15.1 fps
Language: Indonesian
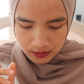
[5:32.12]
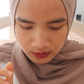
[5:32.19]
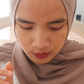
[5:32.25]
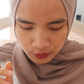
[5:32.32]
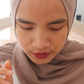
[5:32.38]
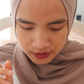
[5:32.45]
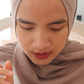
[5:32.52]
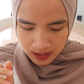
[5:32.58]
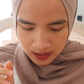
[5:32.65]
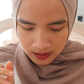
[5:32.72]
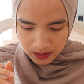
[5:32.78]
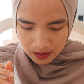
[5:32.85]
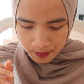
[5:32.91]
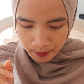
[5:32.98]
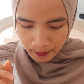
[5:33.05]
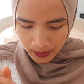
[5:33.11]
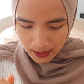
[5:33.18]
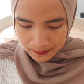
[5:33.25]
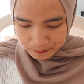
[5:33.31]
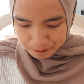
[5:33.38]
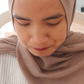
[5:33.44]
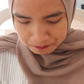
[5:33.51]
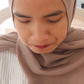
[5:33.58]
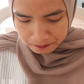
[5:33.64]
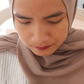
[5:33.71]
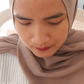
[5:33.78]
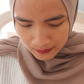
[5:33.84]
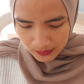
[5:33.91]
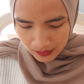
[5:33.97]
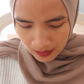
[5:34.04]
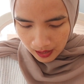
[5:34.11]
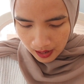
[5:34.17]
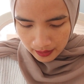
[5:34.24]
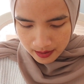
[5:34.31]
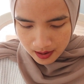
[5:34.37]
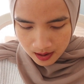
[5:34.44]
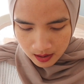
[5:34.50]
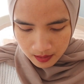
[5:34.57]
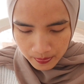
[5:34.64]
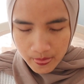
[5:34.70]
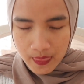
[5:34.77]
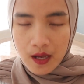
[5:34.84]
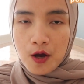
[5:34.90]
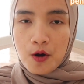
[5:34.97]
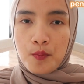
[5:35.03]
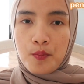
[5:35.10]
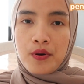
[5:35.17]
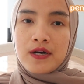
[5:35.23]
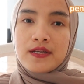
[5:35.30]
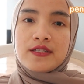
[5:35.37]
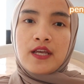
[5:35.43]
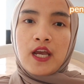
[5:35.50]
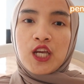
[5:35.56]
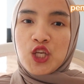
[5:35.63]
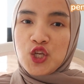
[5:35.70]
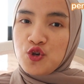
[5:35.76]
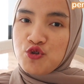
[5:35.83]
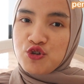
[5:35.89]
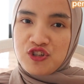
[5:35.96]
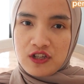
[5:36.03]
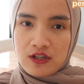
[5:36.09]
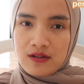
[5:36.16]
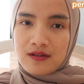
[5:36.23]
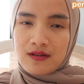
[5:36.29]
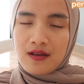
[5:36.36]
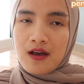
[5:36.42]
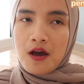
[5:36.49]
Terus yang keempat ada persecution.